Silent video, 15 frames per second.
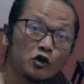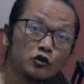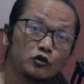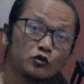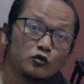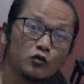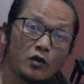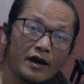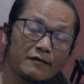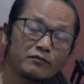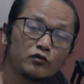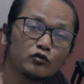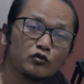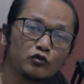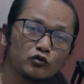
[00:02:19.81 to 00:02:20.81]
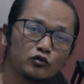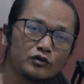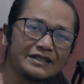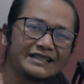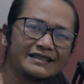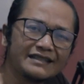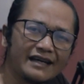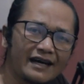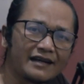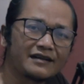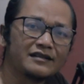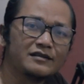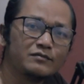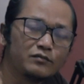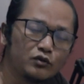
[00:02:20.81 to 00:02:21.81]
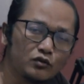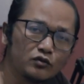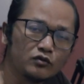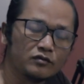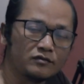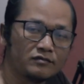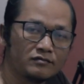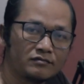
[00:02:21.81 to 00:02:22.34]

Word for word: 23 ribu